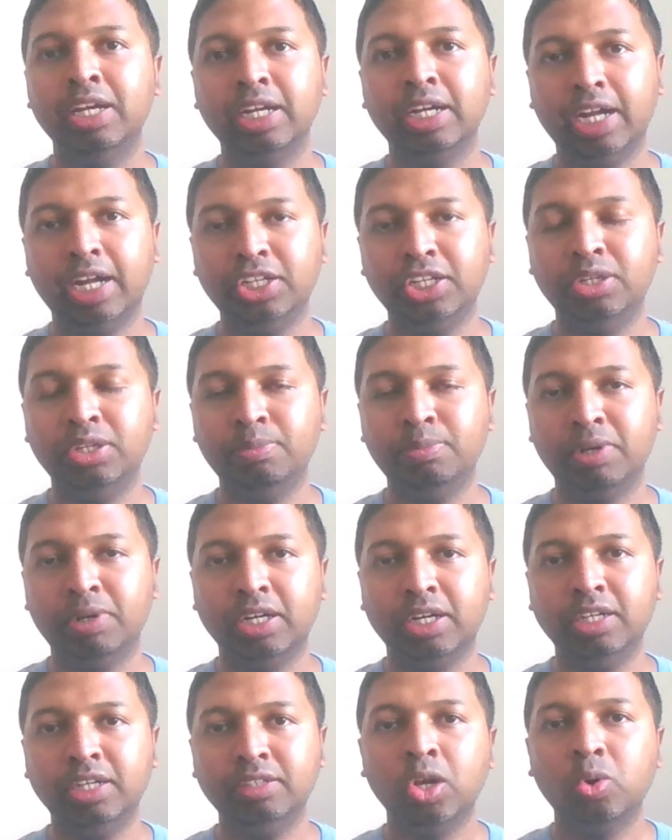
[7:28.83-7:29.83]
கண்டினியூ
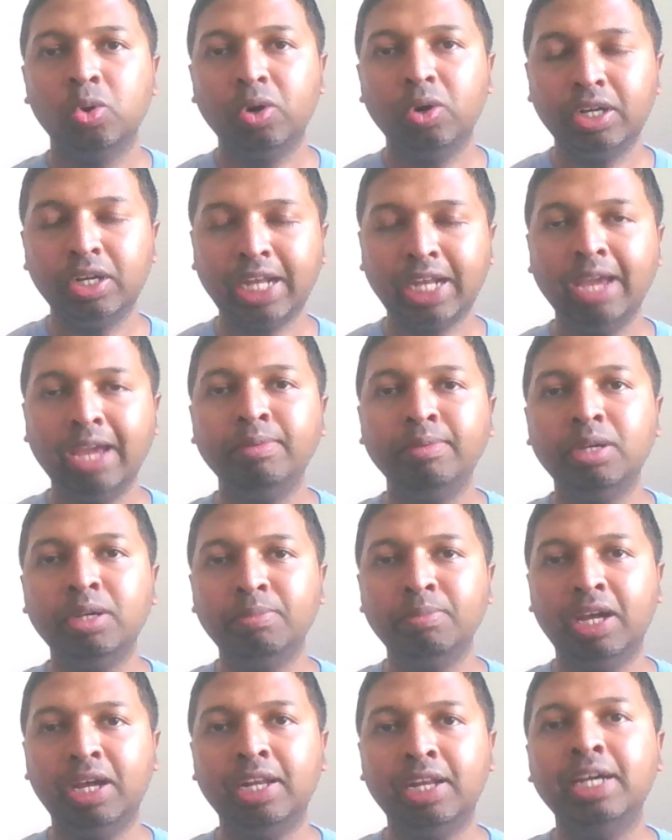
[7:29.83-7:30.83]
பண்ணலாம் ஒரு டைமுக்கு
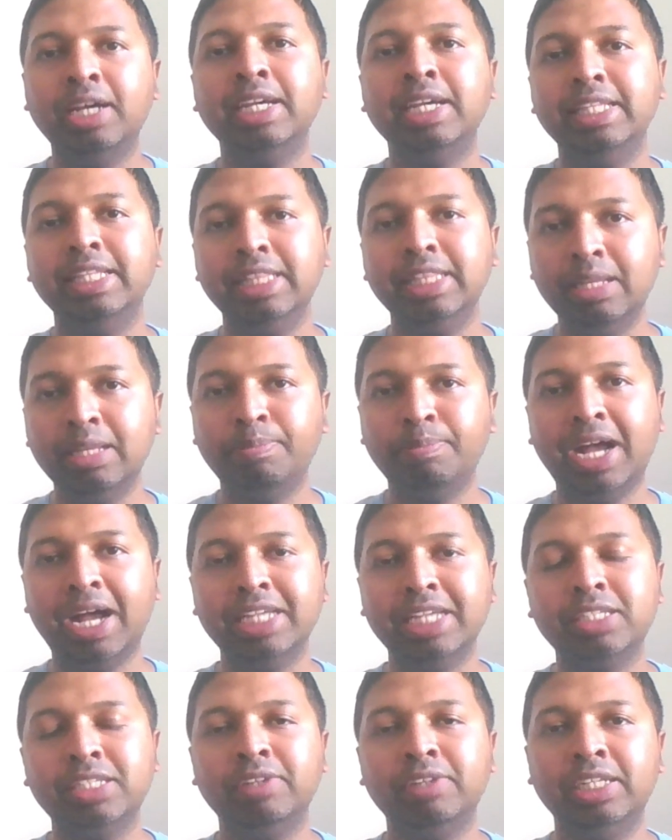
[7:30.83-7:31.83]
மேலே இந்த
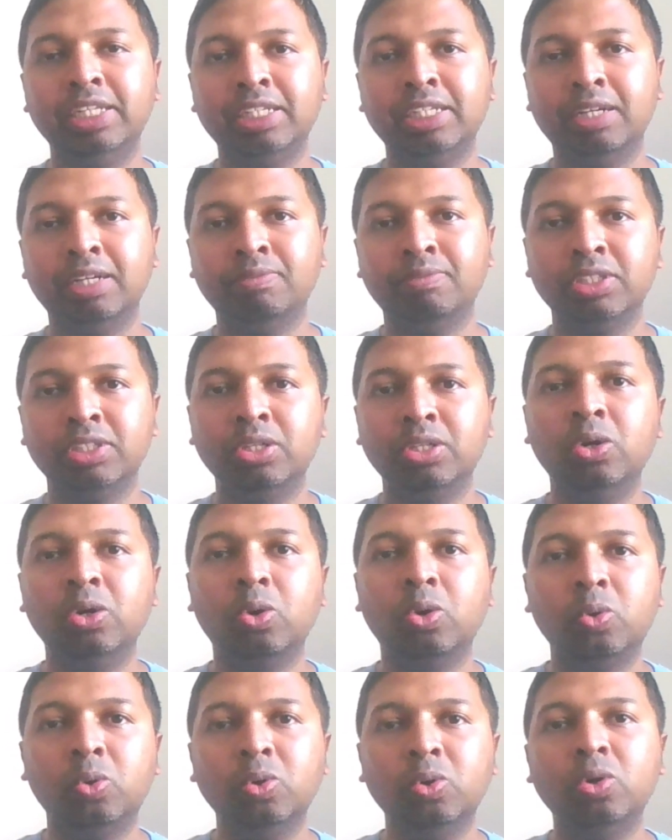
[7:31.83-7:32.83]
பாசிவ் இன்கம் வந்து
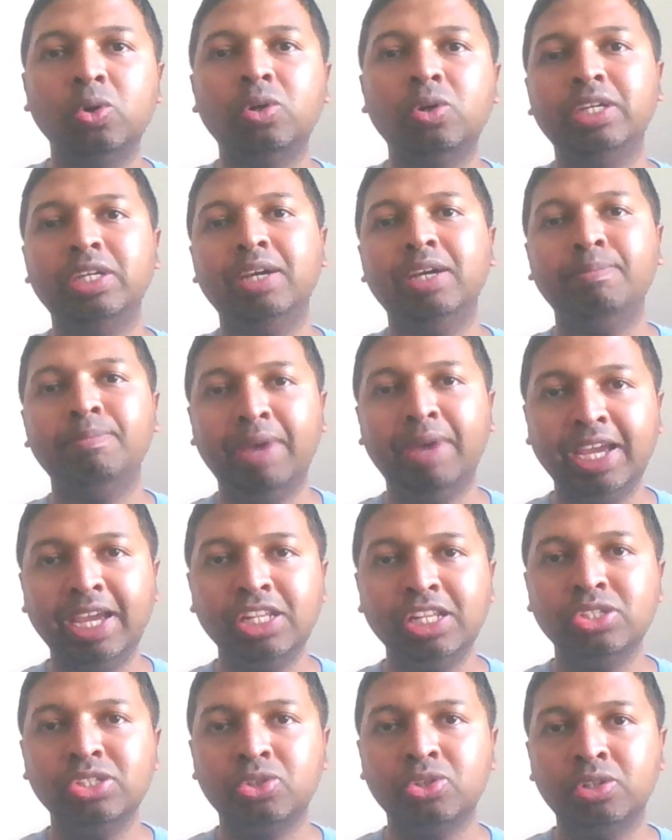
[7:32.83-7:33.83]
உங்களுடைய
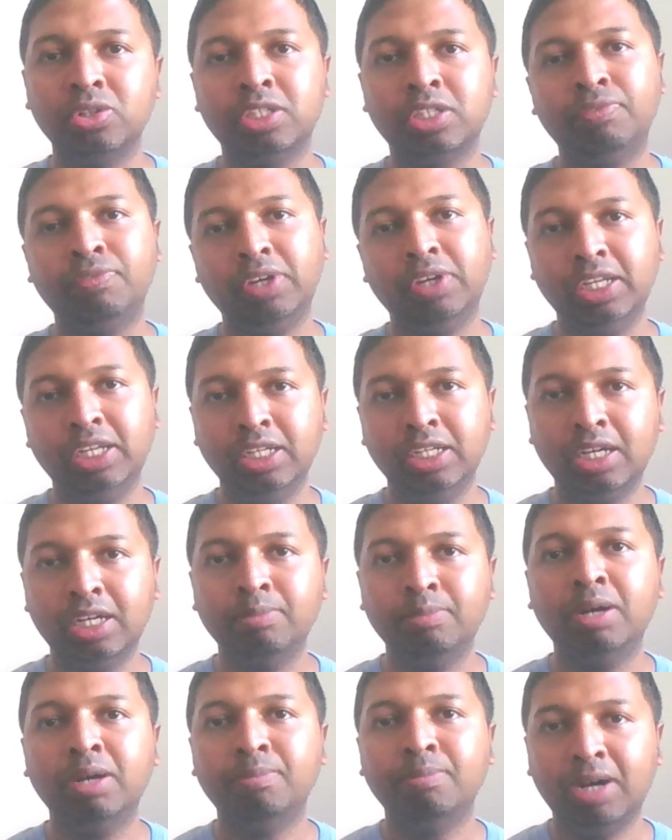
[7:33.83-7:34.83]
மெயின் சோர்ஸ் ஆஃப்
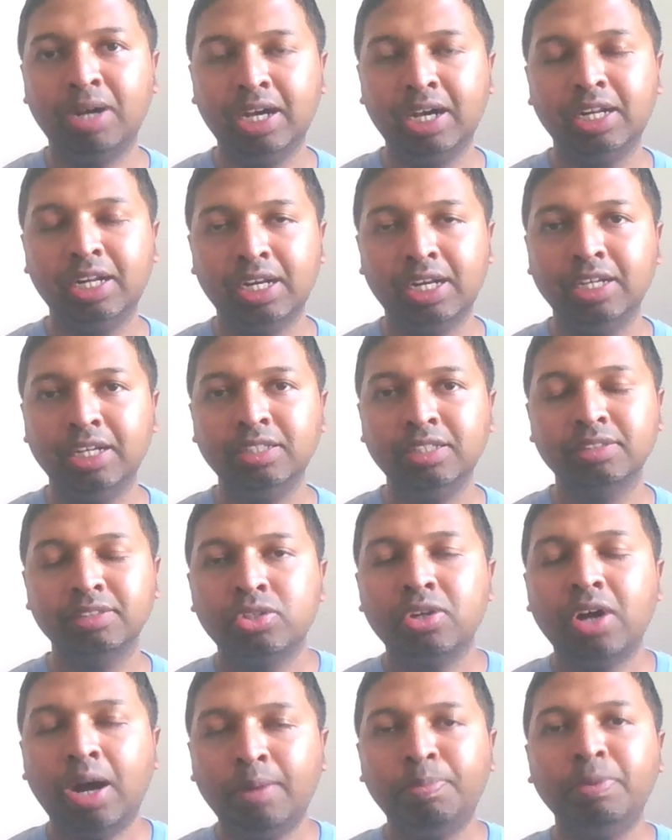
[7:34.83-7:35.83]
இன்கமாக மாறலாம்
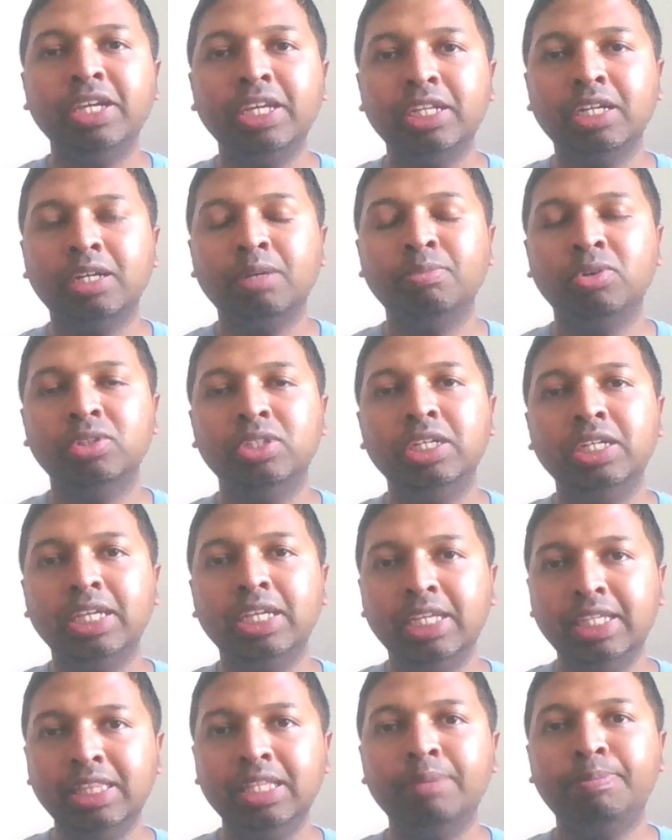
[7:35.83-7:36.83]
ஸோ அப்படி இருக்கும்போது
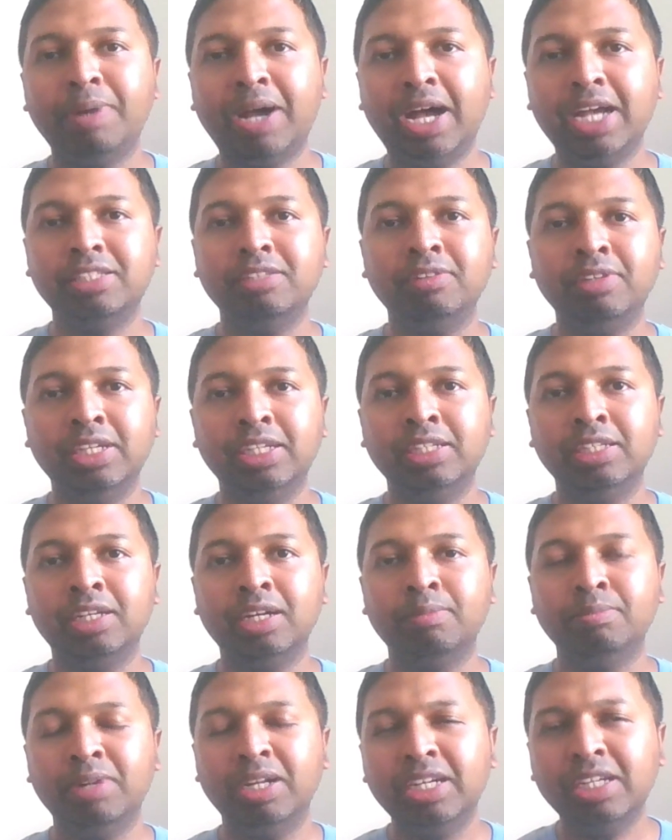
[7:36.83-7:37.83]
இந்த பாசிவ்
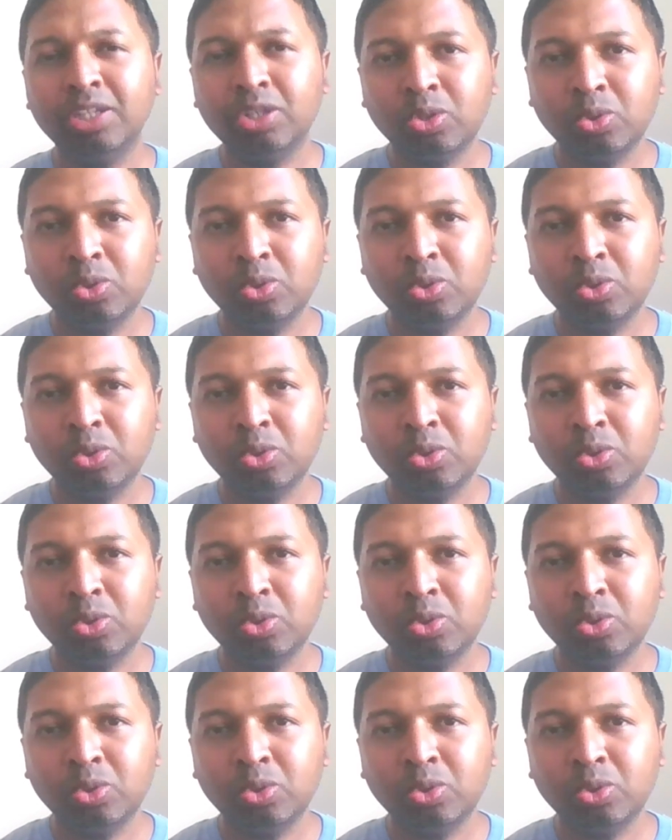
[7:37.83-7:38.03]
இன்கமில்